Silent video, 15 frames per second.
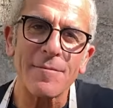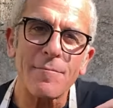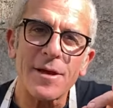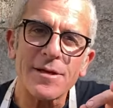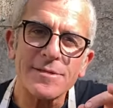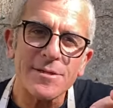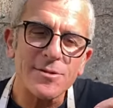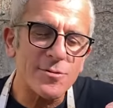
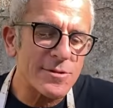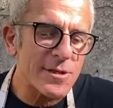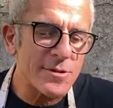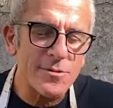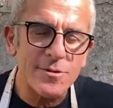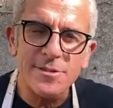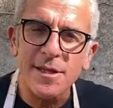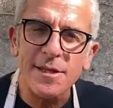Basta
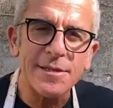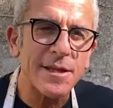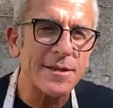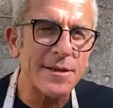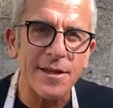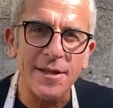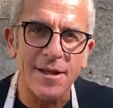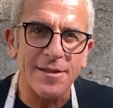soltanto stare
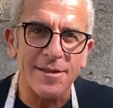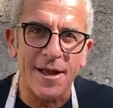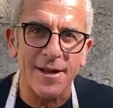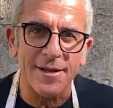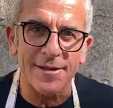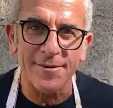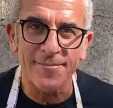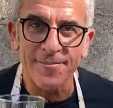attenta ai
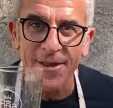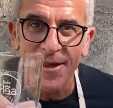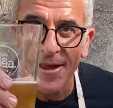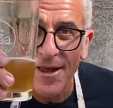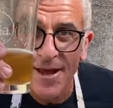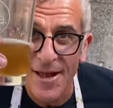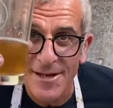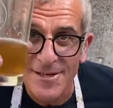dettagli.
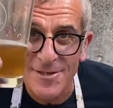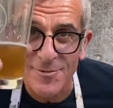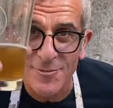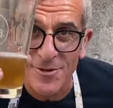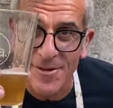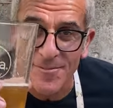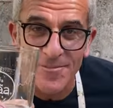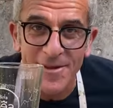Alla
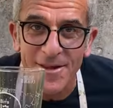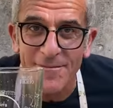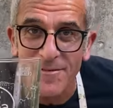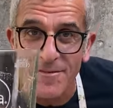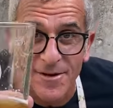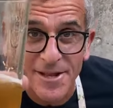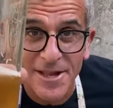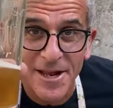salute,
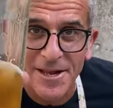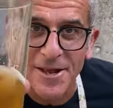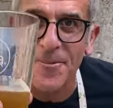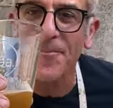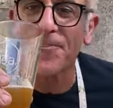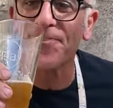viva l'Italia!